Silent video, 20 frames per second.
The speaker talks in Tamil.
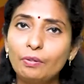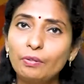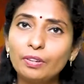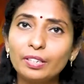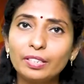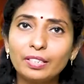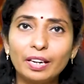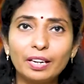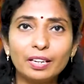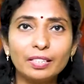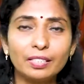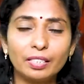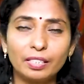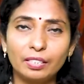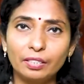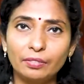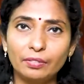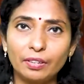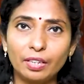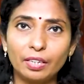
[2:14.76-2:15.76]
ஒரு நல்ல
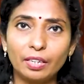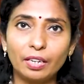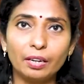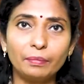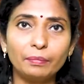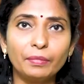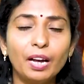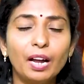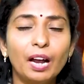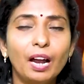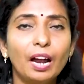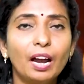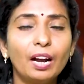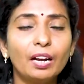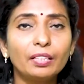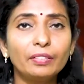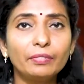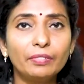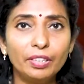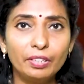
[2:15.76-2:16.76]
செய்தி வரலாம்
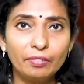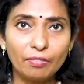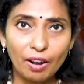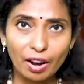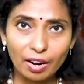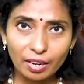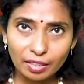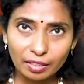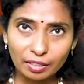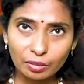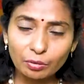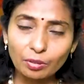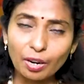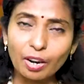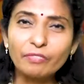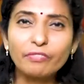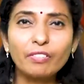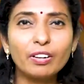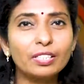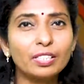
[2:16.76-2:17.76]
அல்லது வீடு வாங்கிறதுக்கு ஒரு
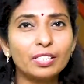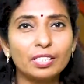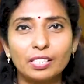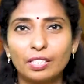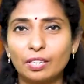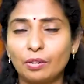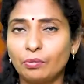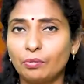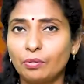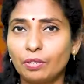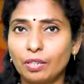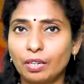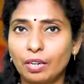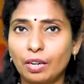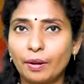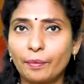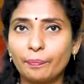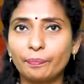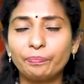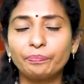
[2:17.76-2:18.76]
அட்வான்ஸ் நீங்கள்
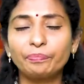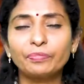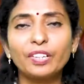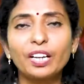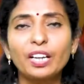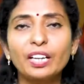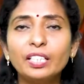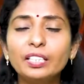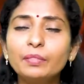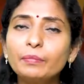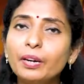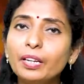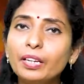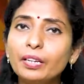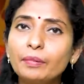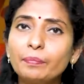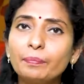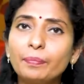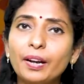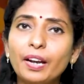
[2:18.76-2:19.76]
கொடுக்கலாம் இது மாதிரி
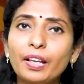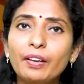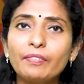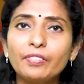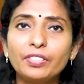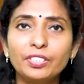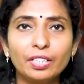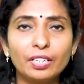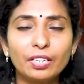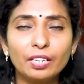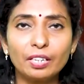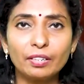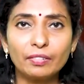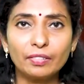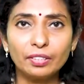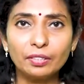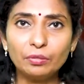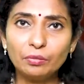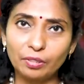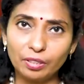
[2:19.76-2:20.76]
பல விஷயங்களை
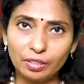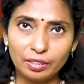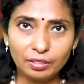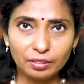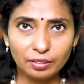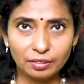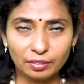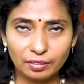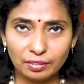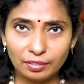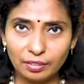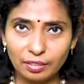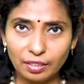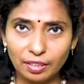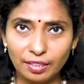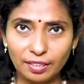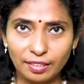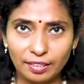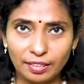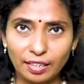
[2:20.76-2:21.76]
வந்து உங்களுக்கு
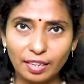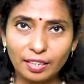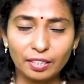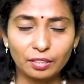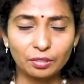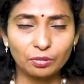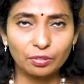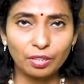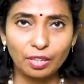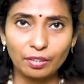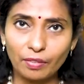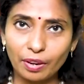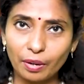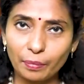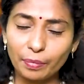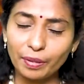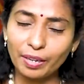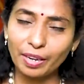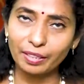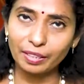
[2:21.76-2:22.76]
நடக்கிறதுக்குண்டான
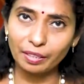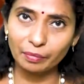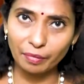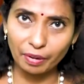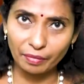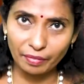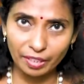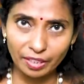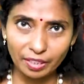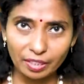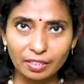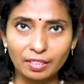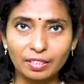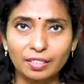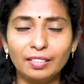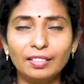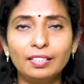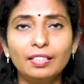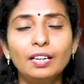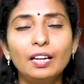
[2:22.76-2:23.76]
வாய்ப்புகள் அதிகமாகவே
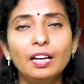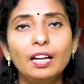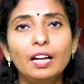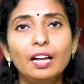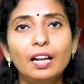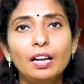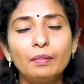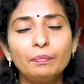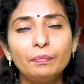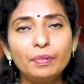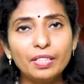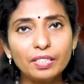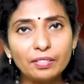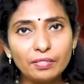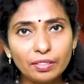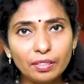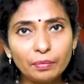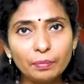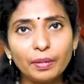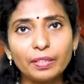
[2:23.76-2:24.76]
இருக்குங்க ப்ளஸ்
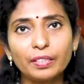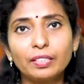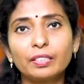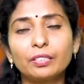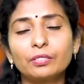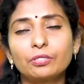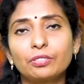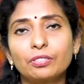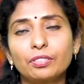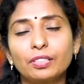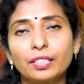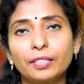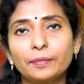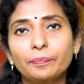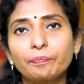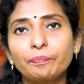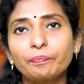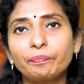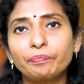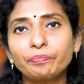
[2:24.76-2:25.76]
வந்து பார்த்தீங்கன்னு
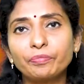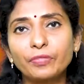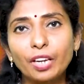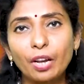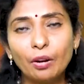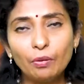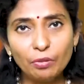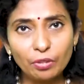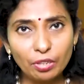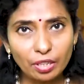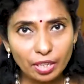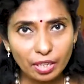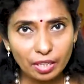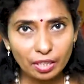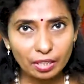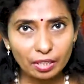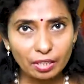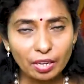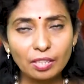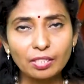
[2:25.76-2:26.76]
வச்சுக்கோங்களேன் உங்களுடைய
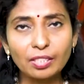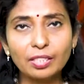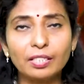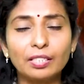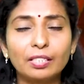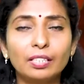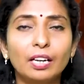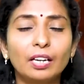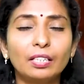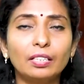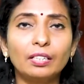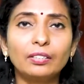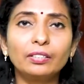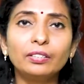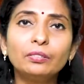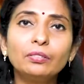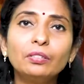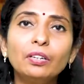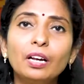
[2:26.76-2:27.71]
ராசிக்கு அதாவது